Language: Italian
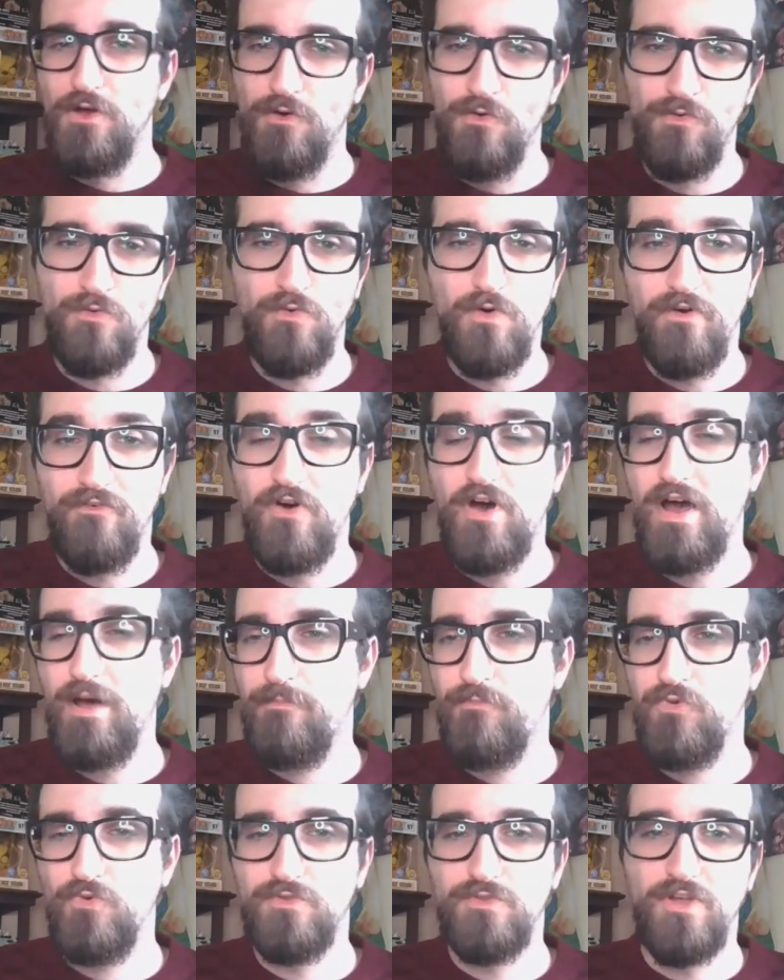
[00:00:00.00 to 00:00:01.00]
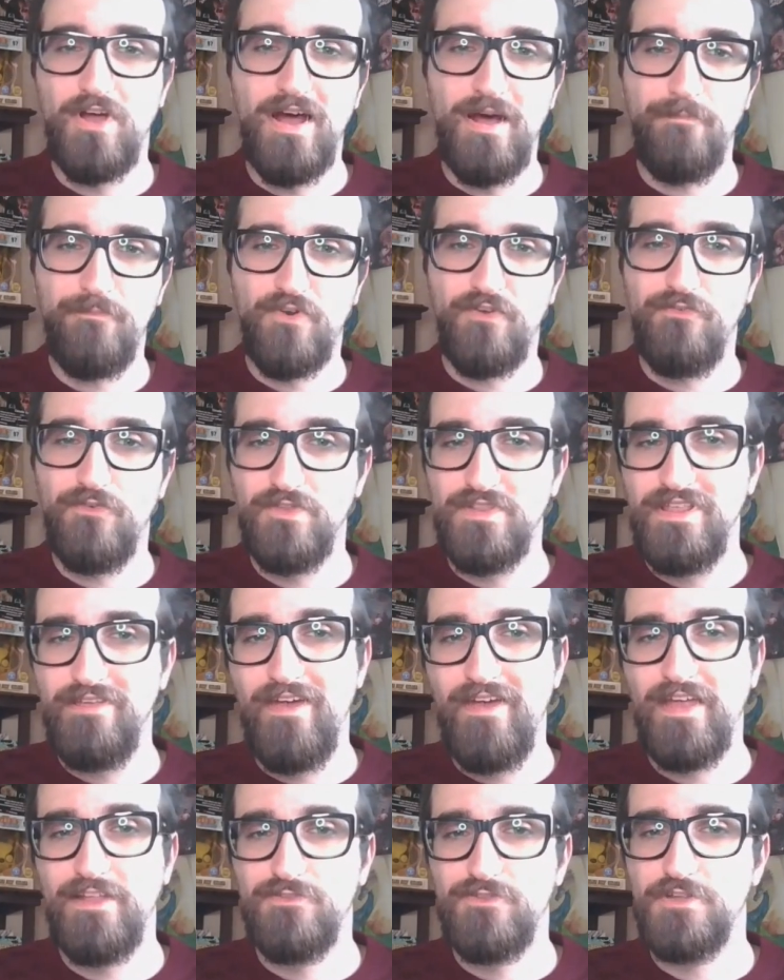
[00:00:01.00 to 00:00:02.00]
un nuovo appunto
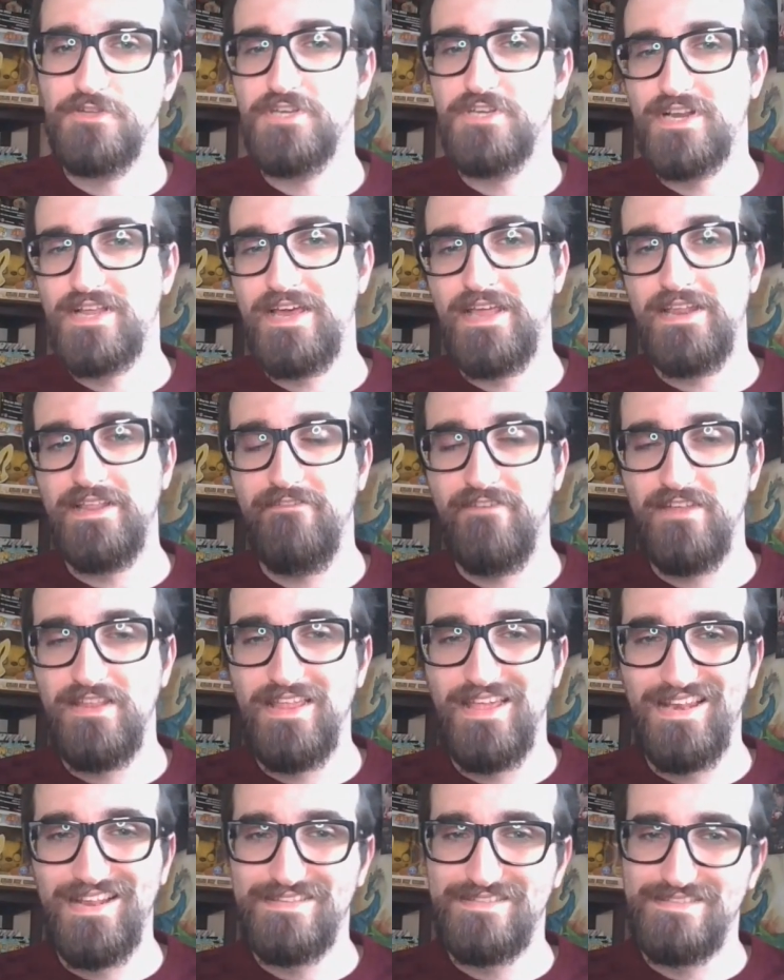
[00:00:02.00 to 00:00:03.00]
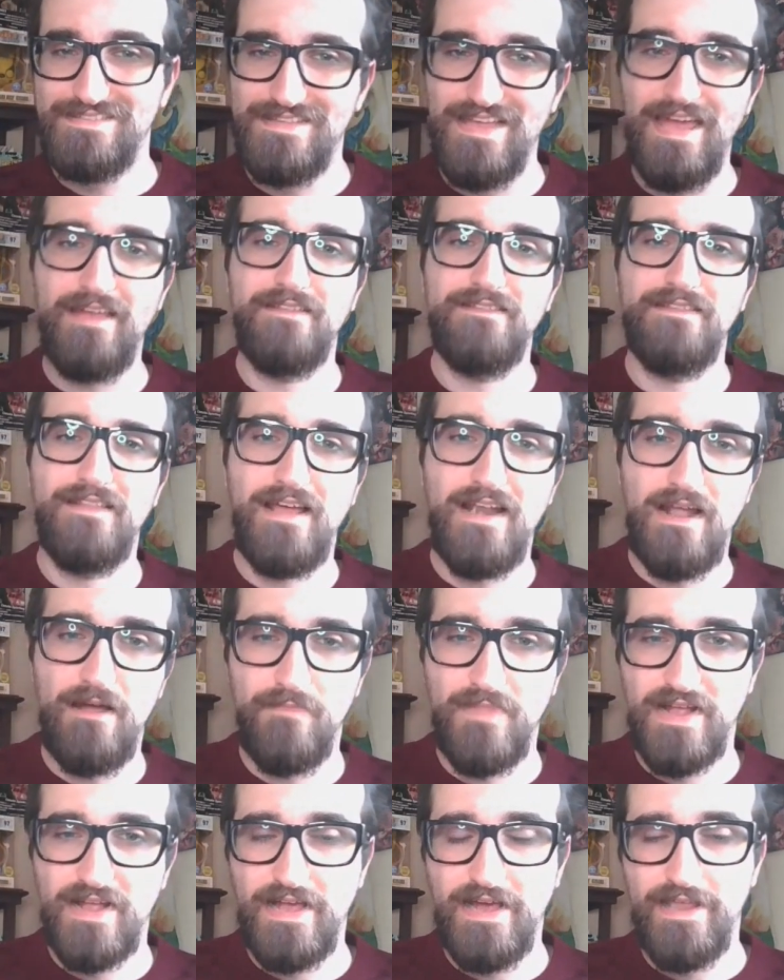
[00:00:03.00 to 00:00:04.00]
approfondimento e cercare di vedere se darà
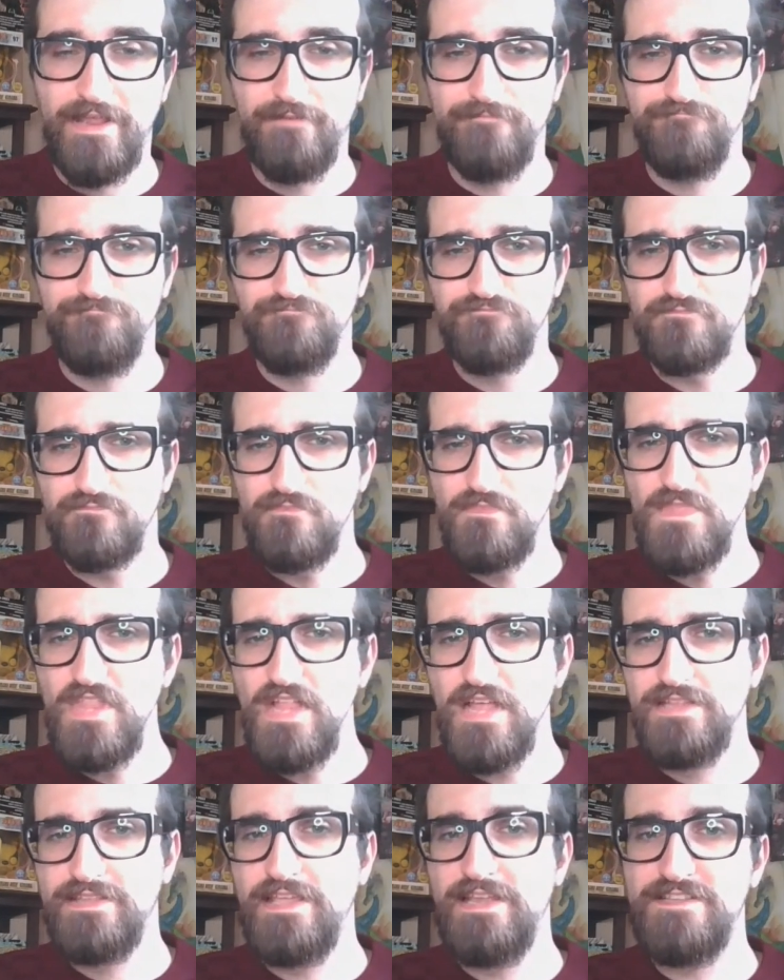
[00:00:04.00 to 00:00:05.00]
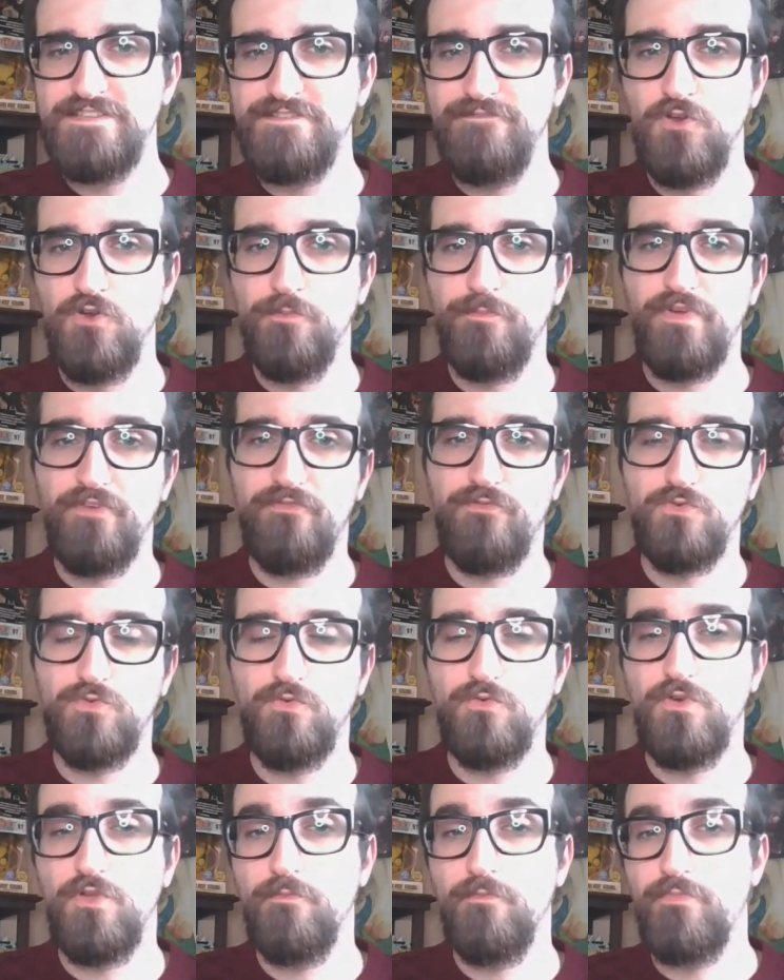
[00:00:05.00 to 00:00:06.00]
magari degli sviluppi
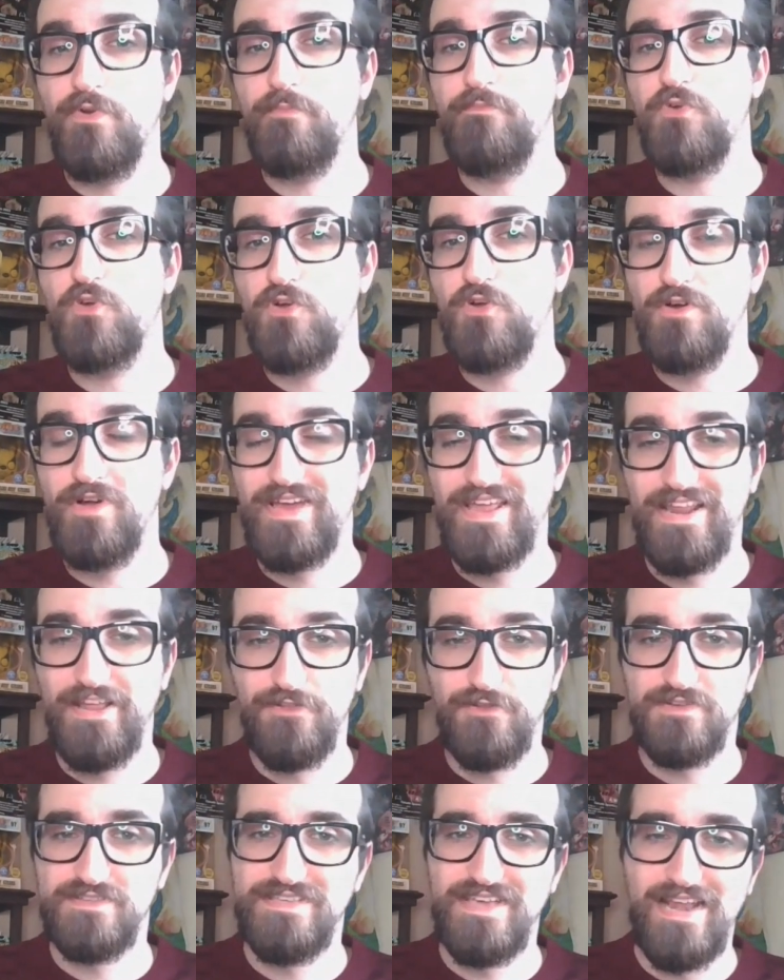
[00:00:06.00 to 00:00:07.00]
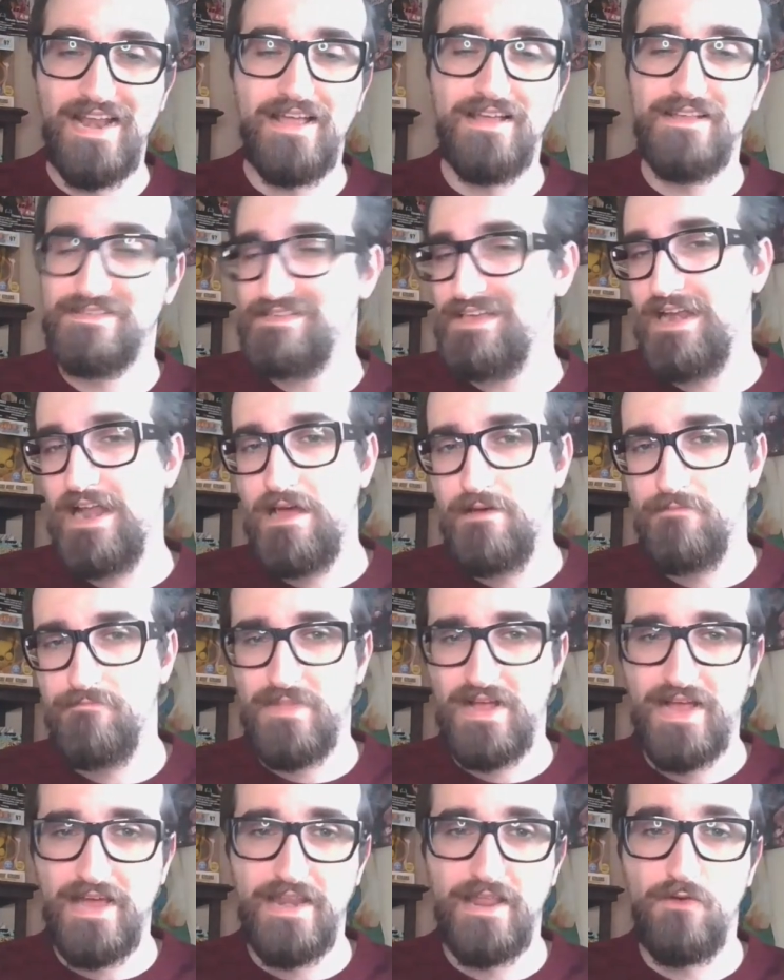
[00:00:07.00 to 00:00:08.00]
futuri un po' più concreti o se sarà
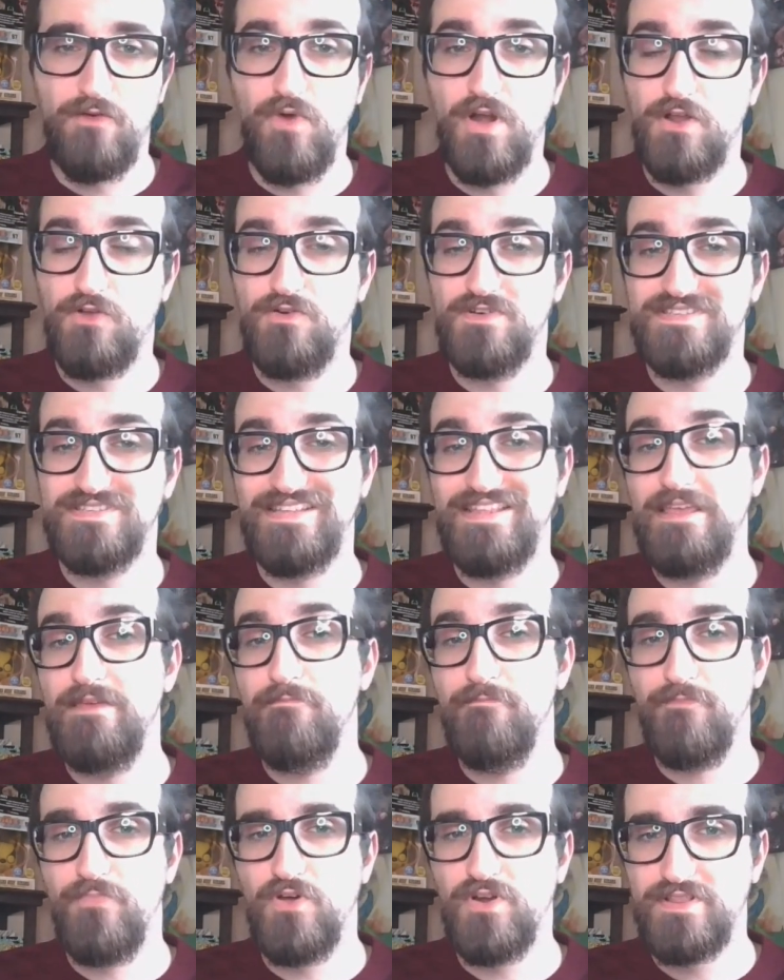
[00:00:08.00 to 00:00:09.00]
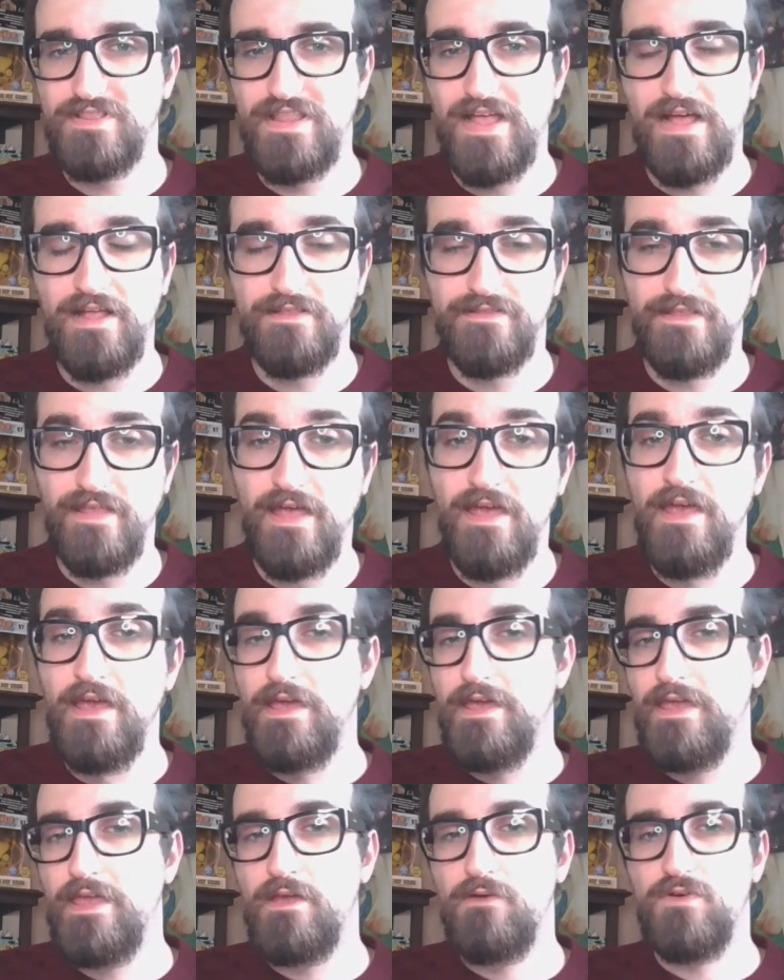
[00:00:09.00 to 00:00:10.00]
magari qualcosa di importante
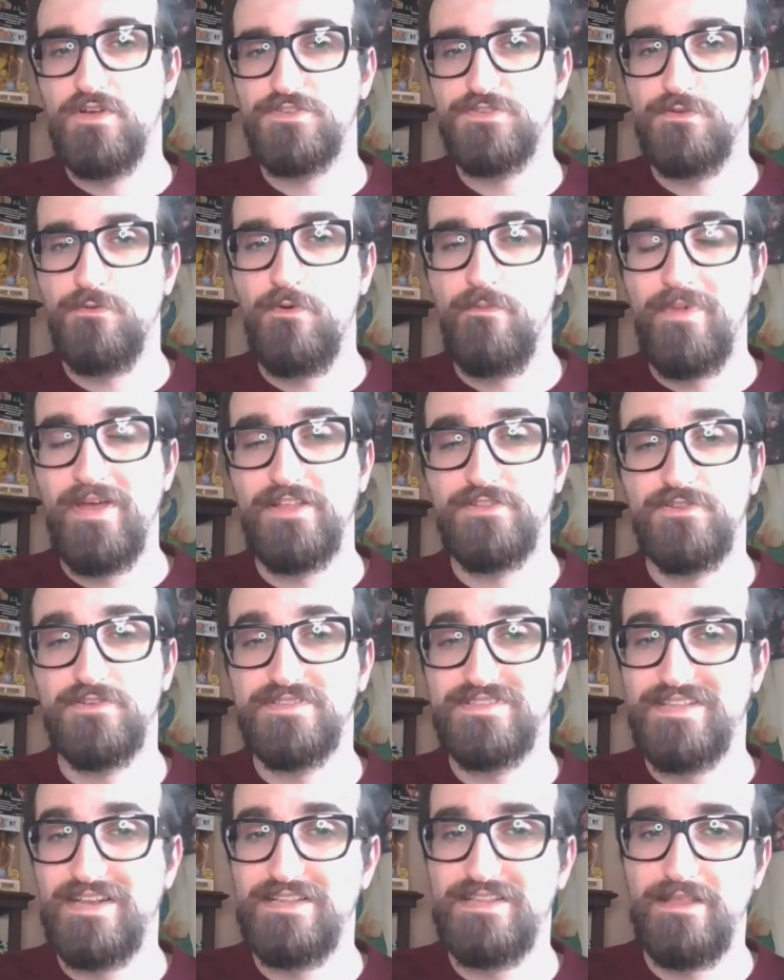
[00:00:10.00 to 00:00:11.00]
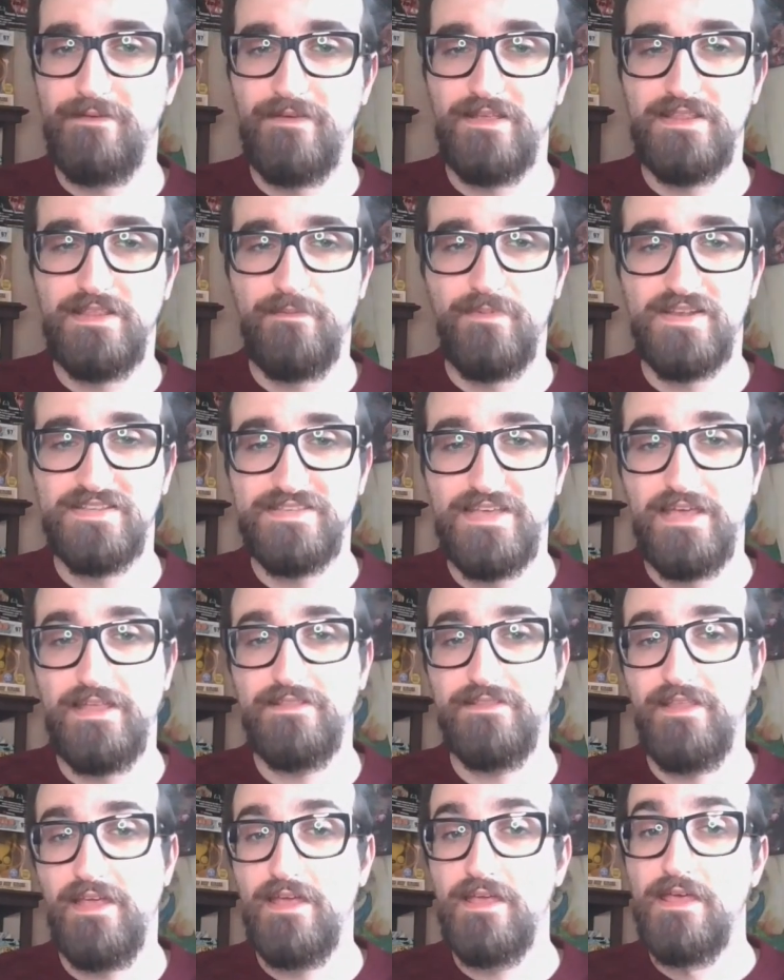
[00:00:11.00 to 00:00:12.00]
in questo momento strettamente
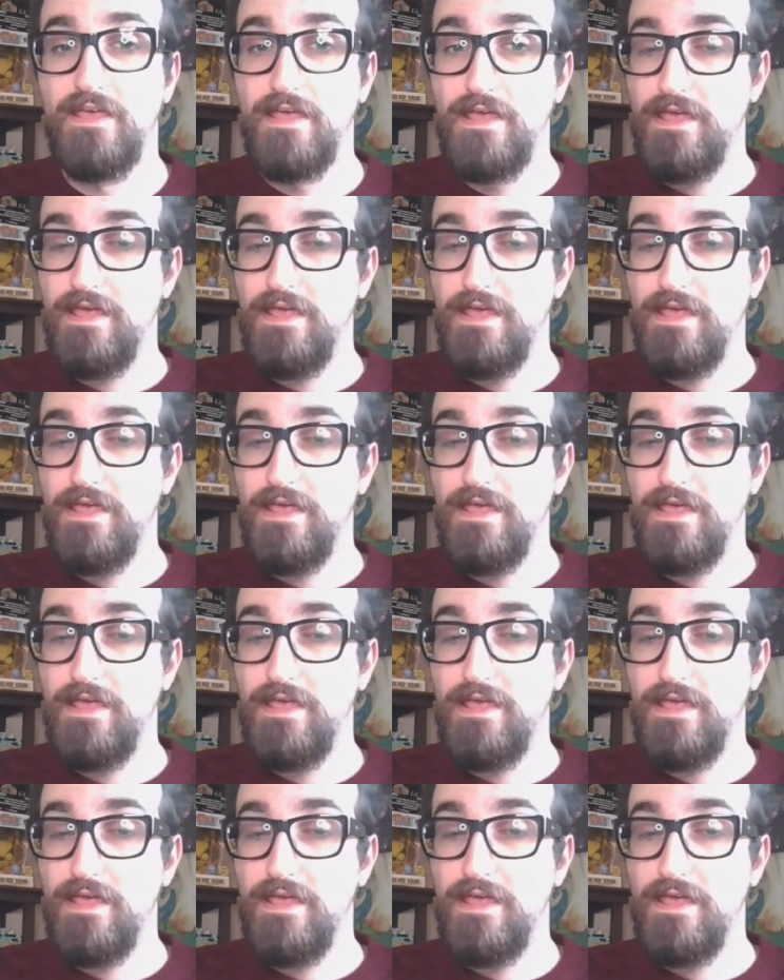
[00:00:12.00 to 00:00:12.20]
presente.